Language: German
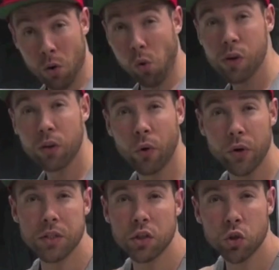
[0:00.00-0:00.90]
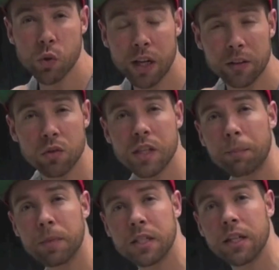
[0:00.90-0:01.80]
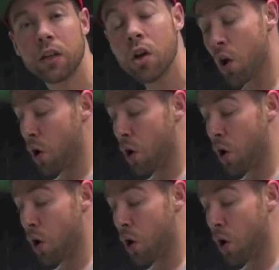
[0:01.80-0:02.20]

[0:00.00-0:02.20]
Hohlkreuz, Schultern zusammenziehen